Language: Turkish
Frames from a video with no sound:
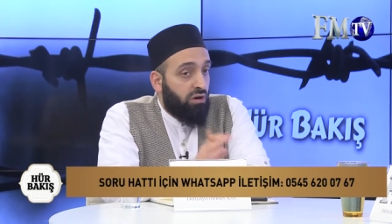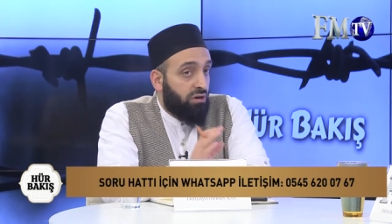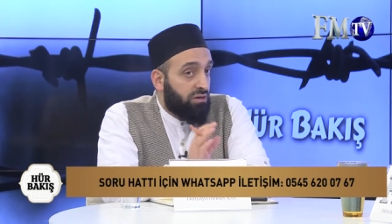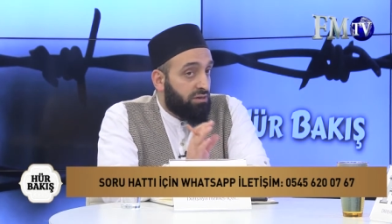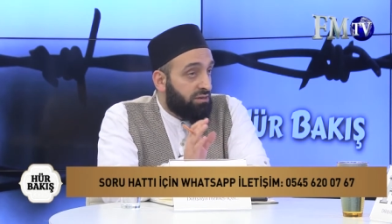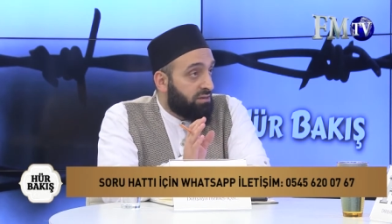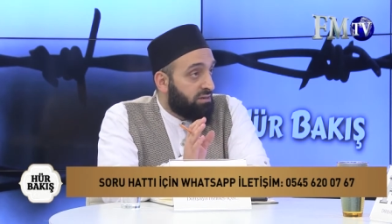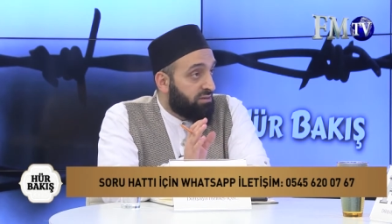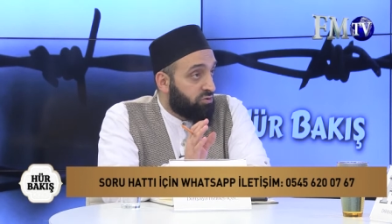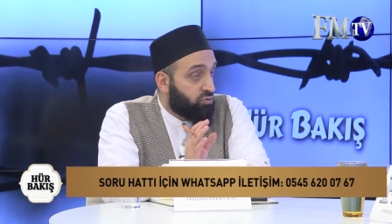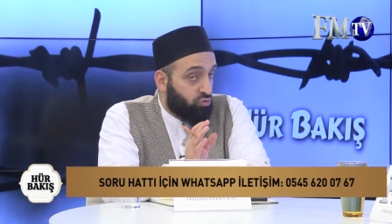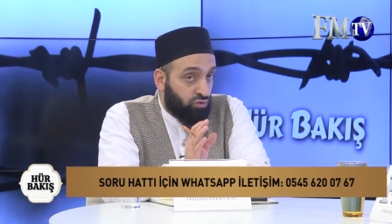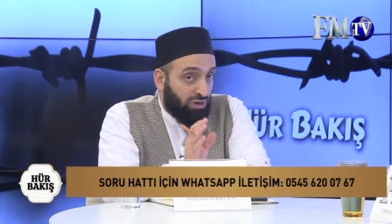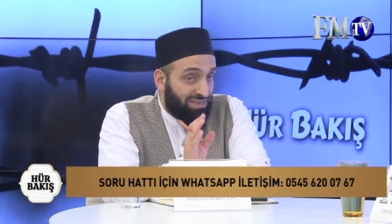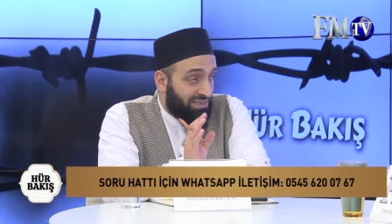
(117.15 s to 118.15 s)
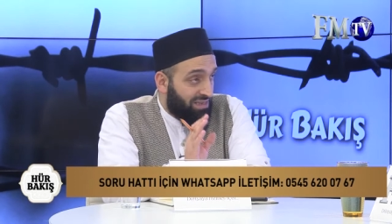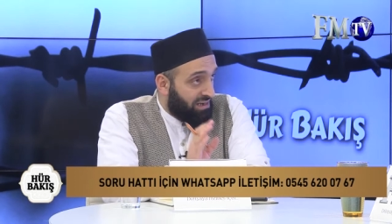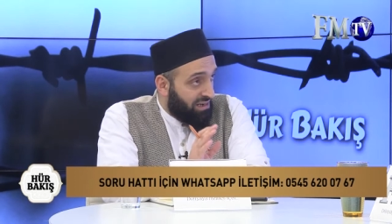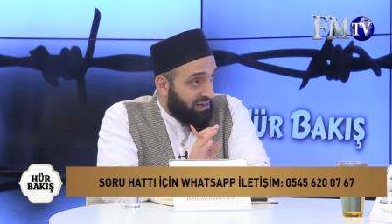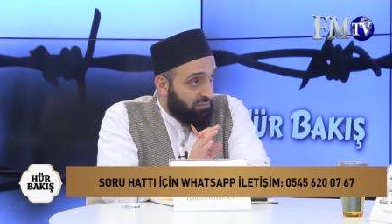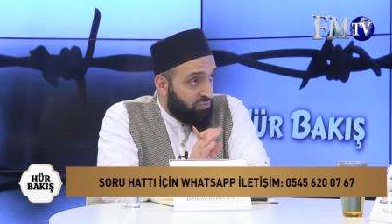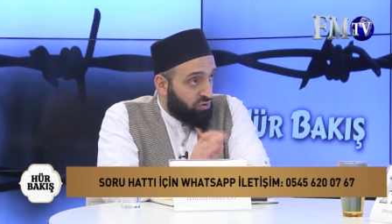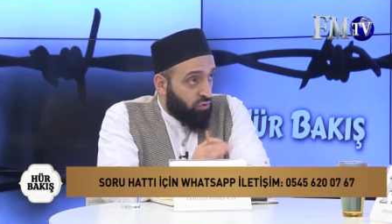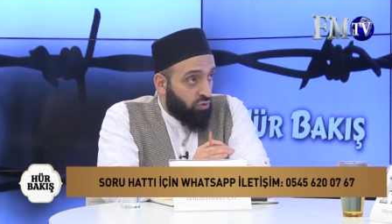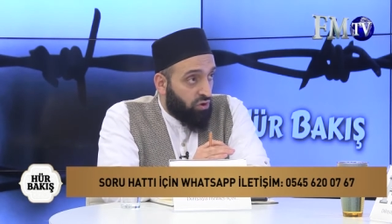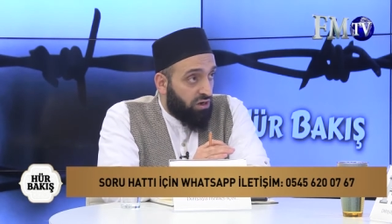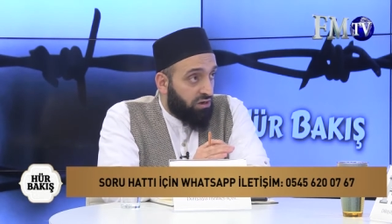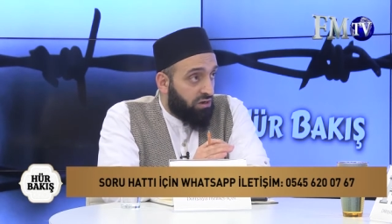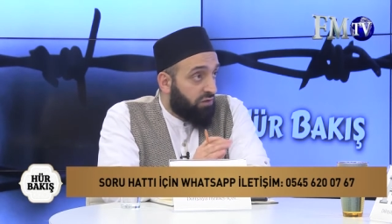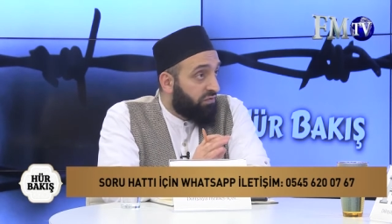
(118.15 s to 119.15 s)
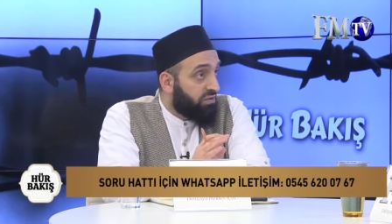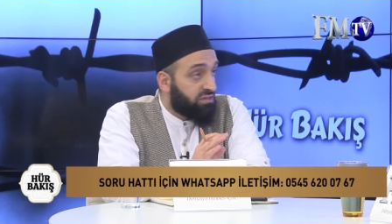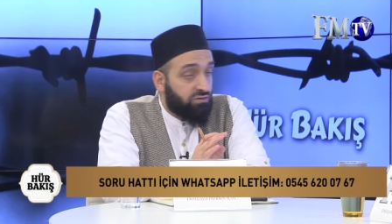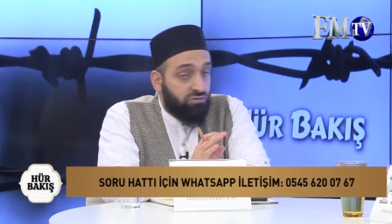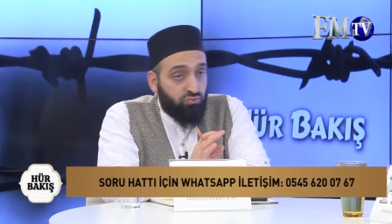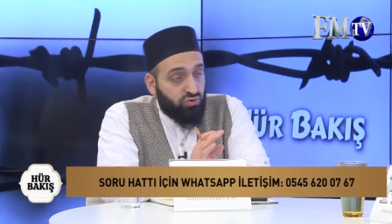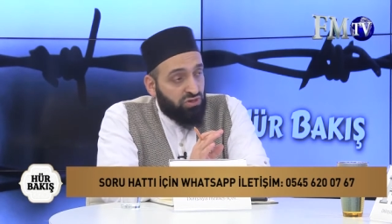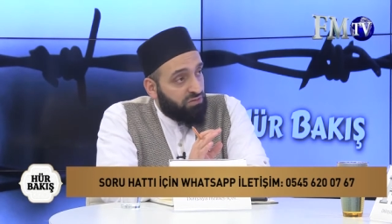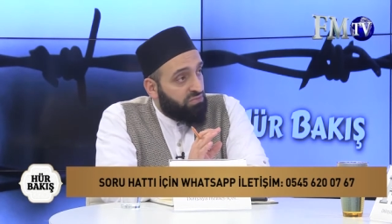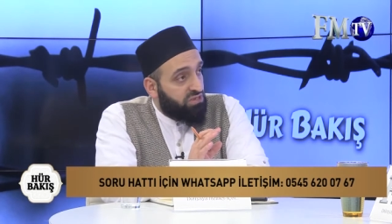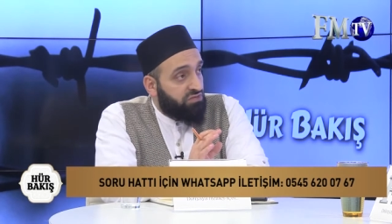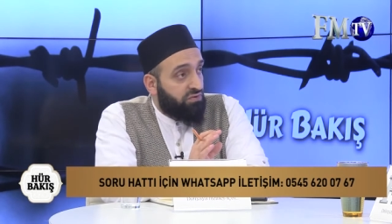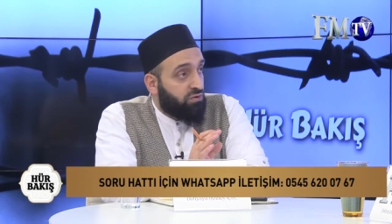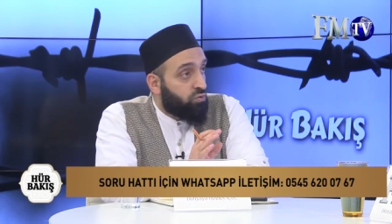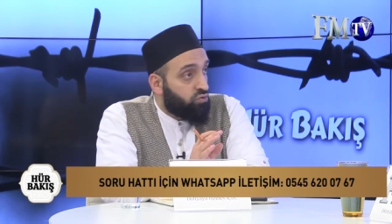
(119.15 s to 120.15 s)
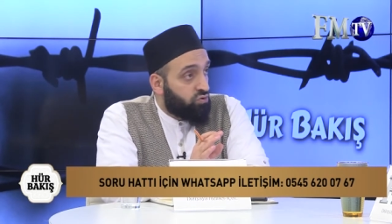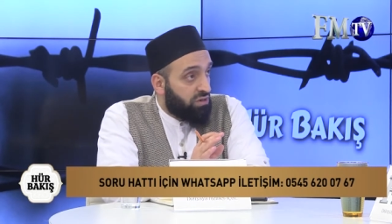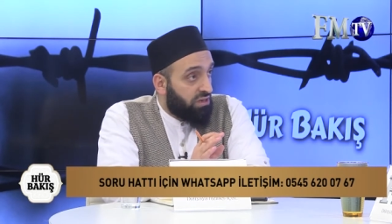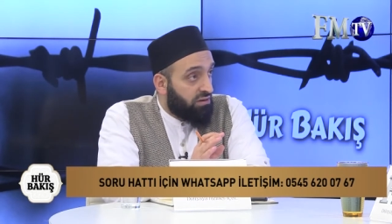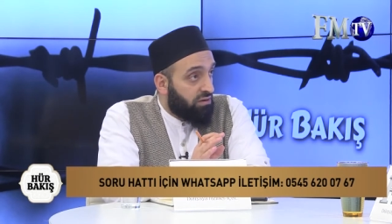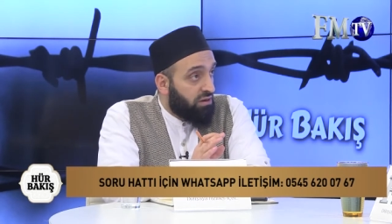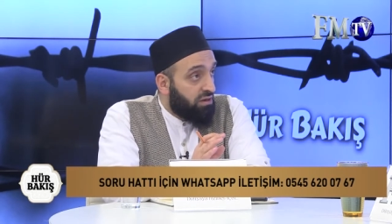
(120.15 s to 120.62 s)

e, suratle gelen bir oka kafasının uzatması ve gözden